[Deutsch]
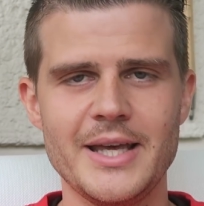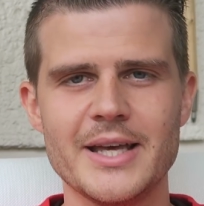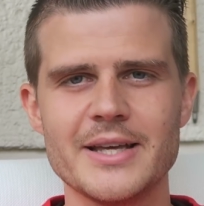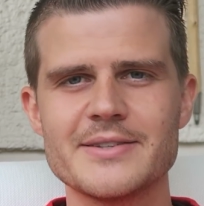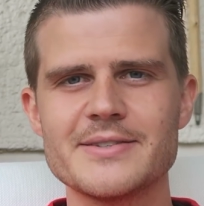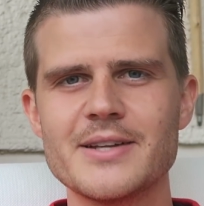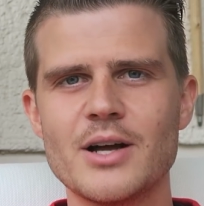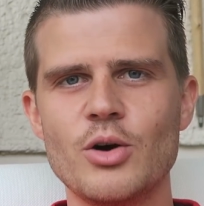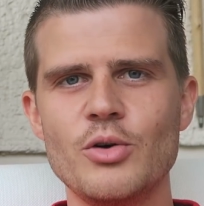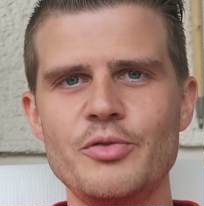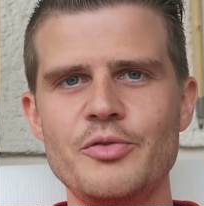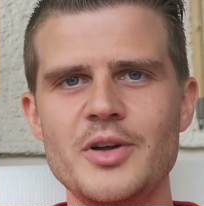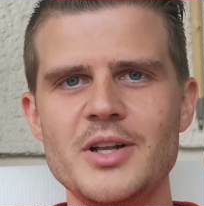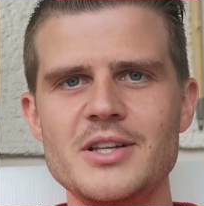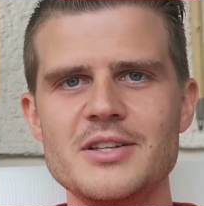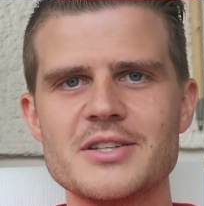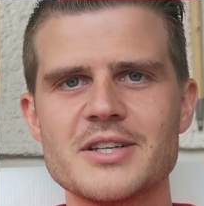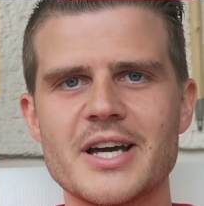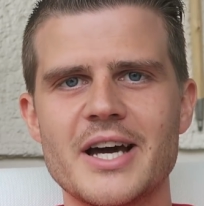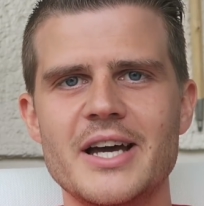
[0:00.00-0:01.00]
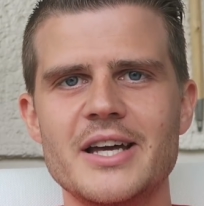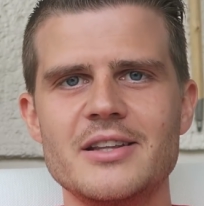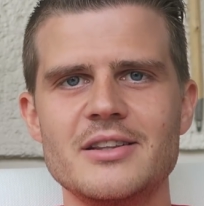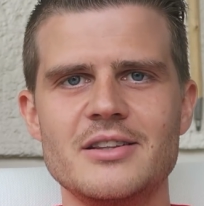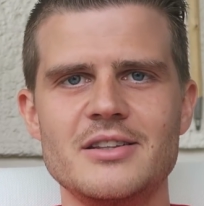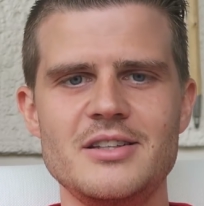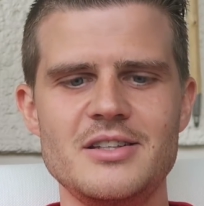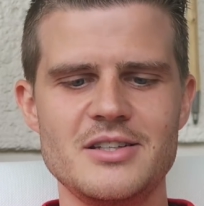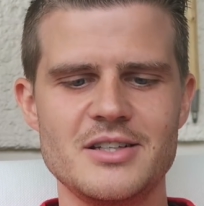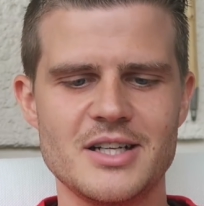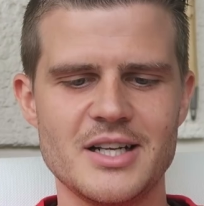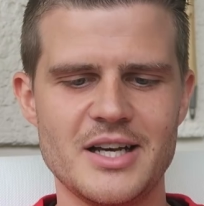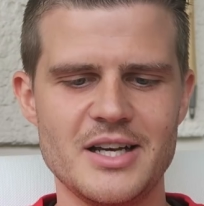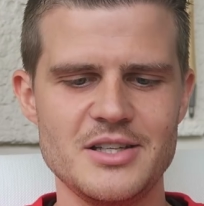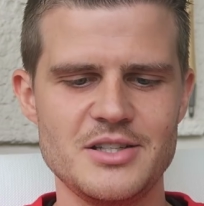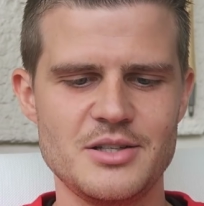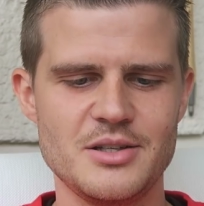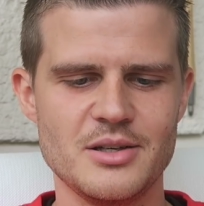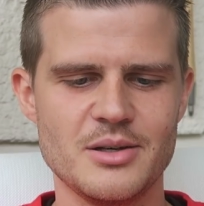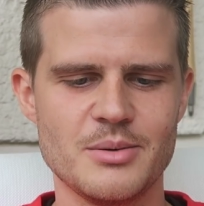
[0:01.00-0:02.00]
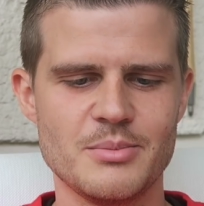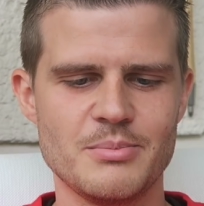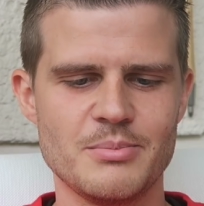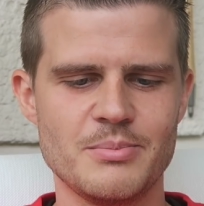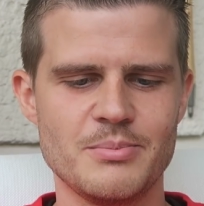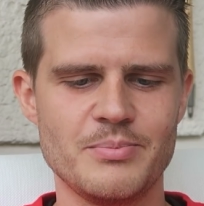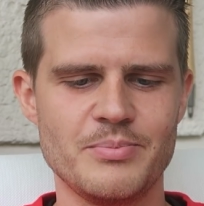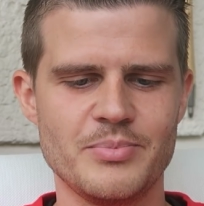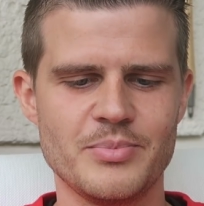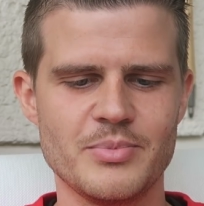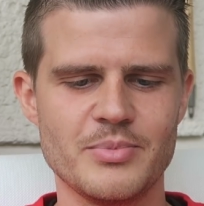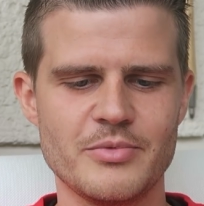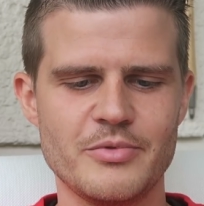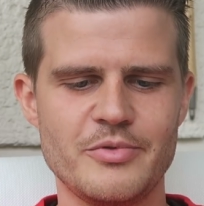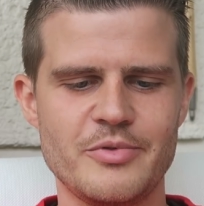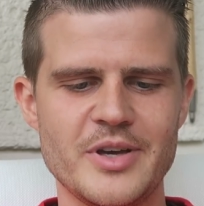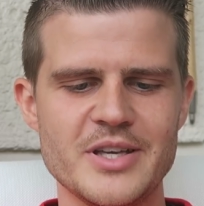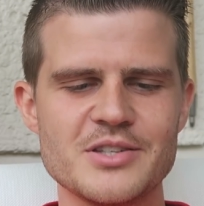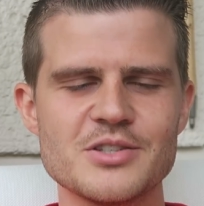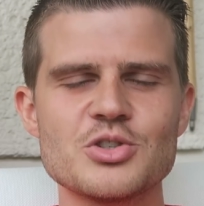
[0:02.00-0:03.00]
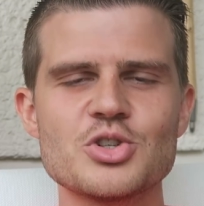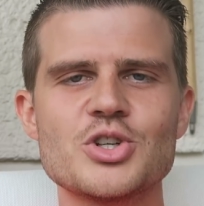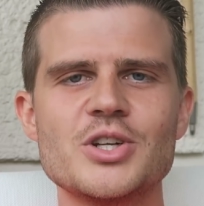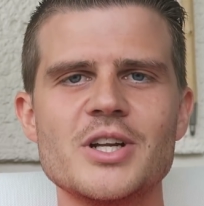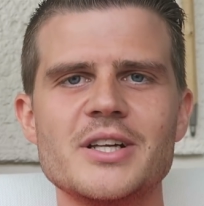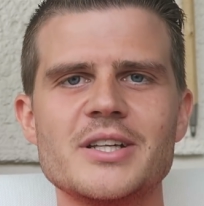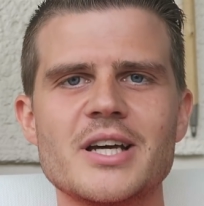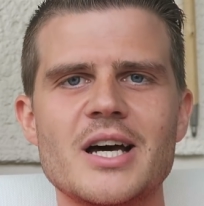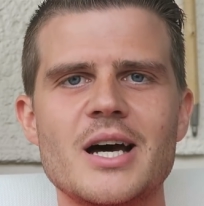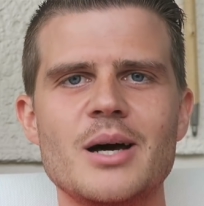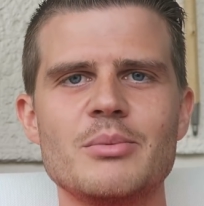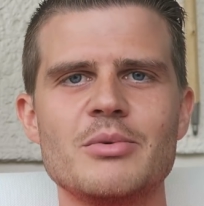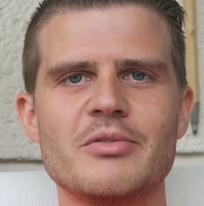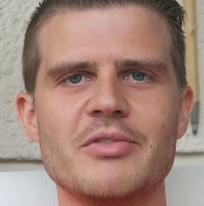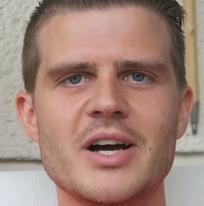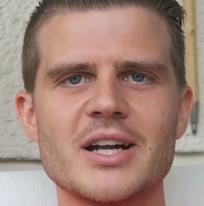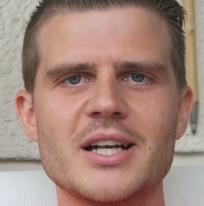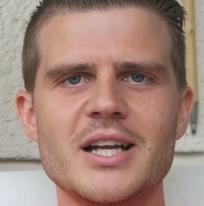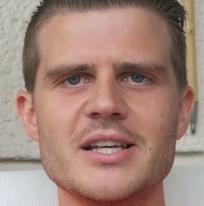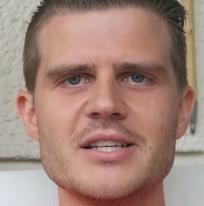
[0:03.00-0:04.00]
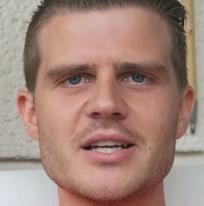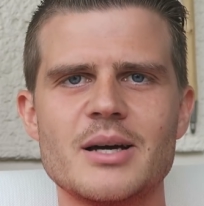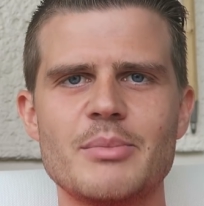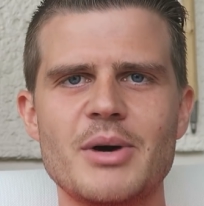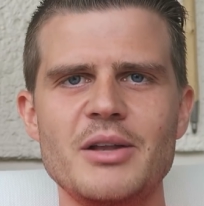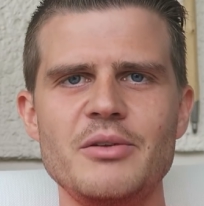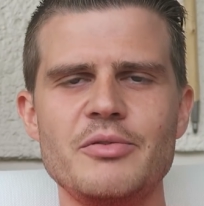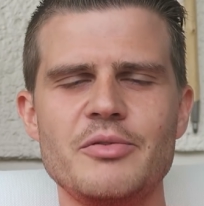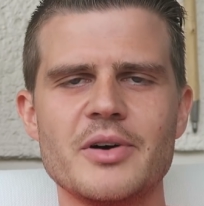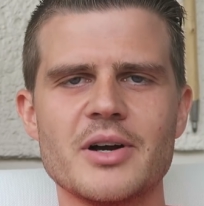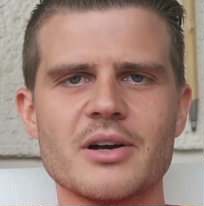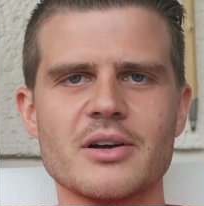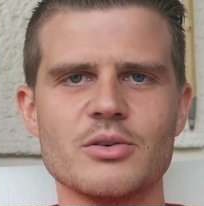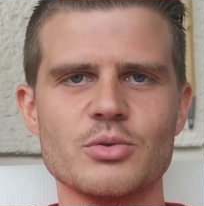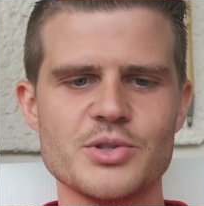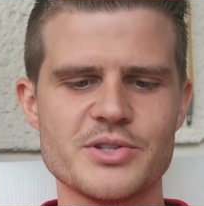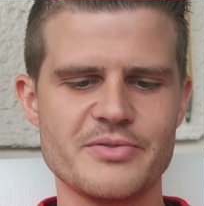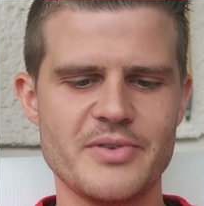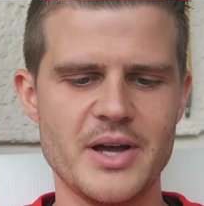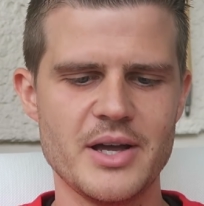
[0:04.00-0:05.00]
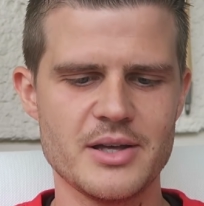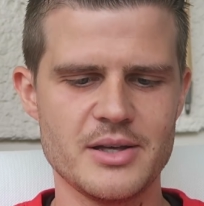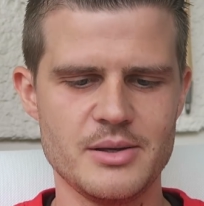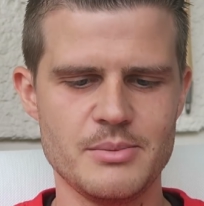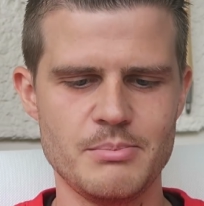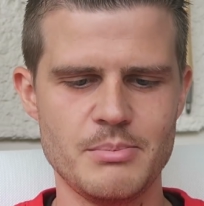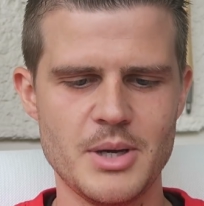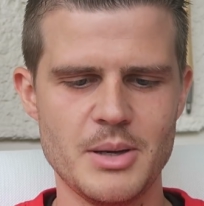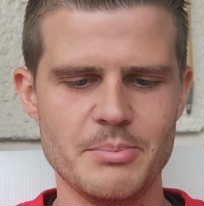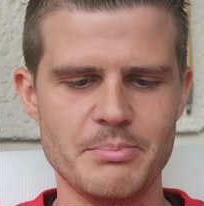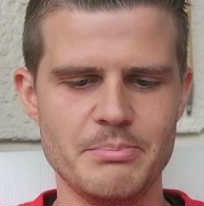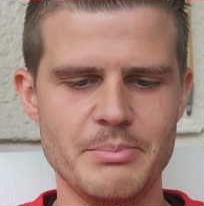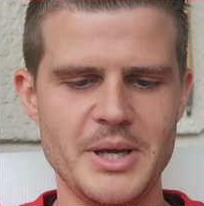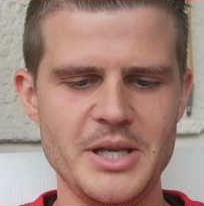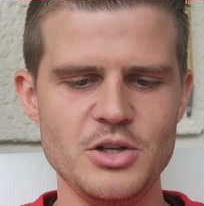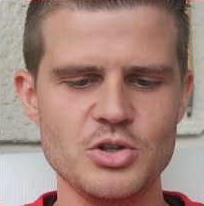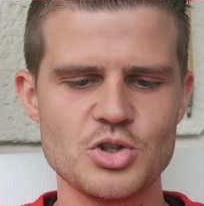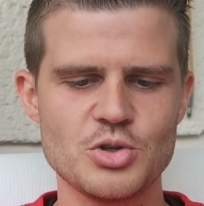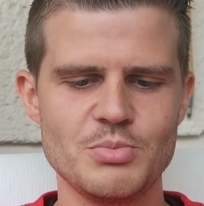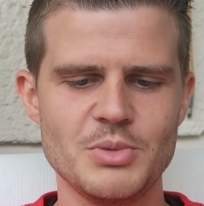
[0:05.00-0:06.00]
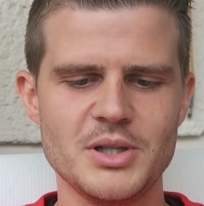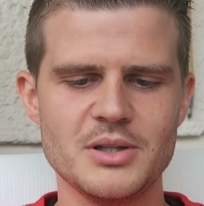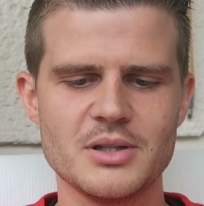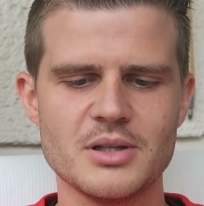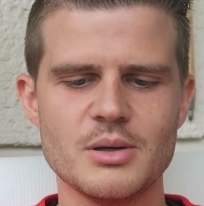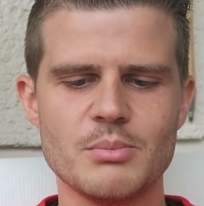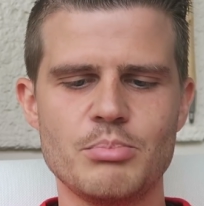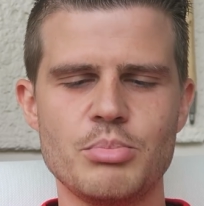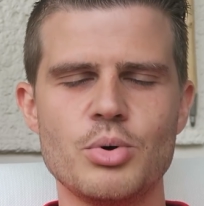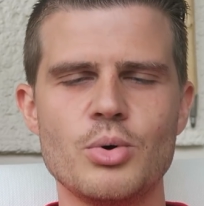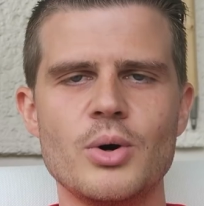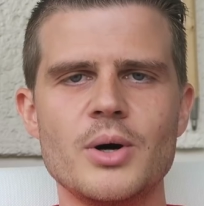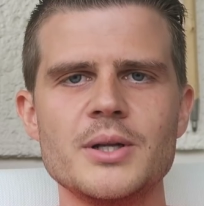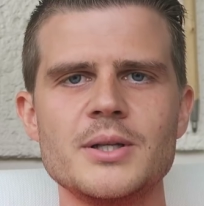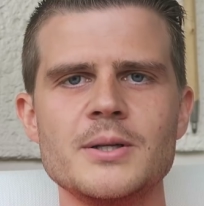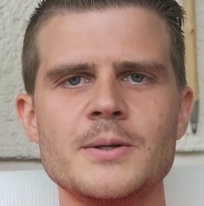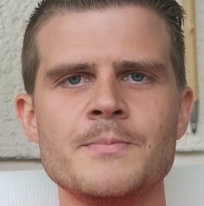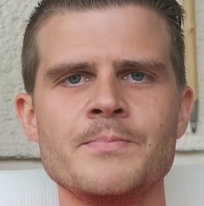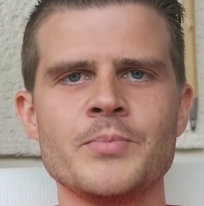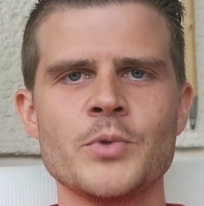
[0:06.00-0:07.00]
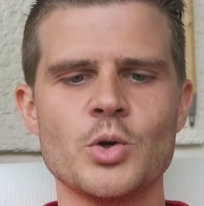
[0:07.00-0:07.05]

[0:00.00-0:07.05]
Erste Auffälligkeiten, die ich gleich ähm, festgestellt habe, waren gleich am Anfang und zwar im Management Report.